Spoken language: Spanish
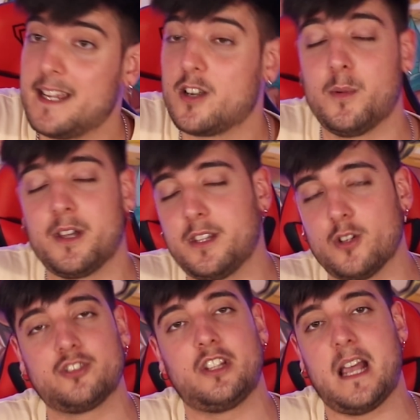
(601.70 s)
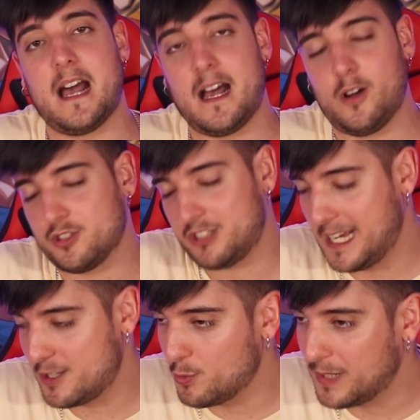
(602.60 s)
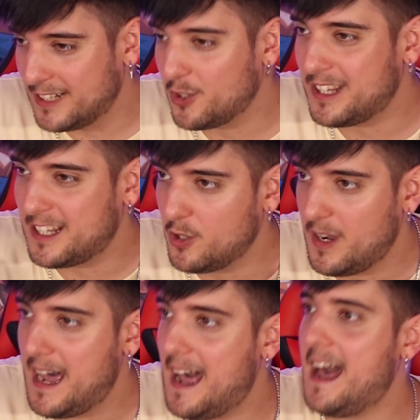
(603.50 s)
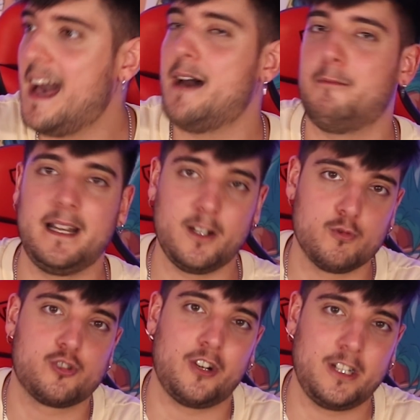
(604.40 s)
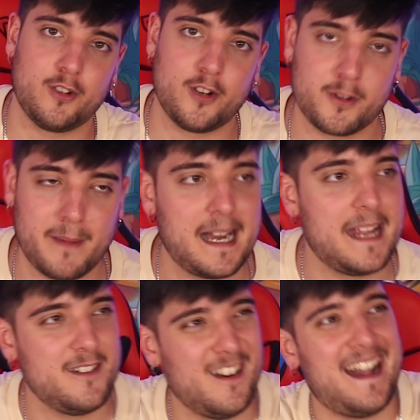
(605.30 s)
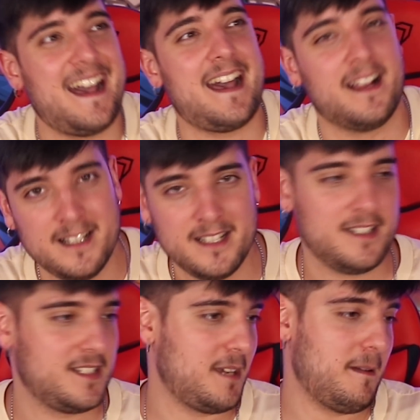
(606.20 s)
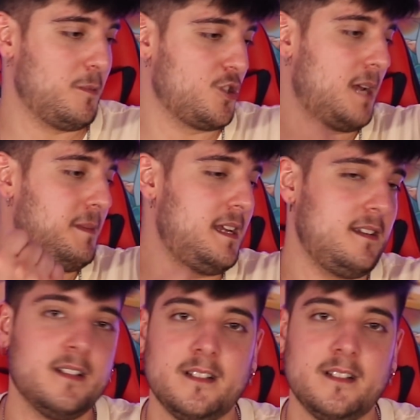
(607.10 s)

es como decir, hostia, hostia, ha hecho un grito diciendo ¡ah! ¿Vale? Un sonido normal ahí. ¡ah! Es que vamos, a mí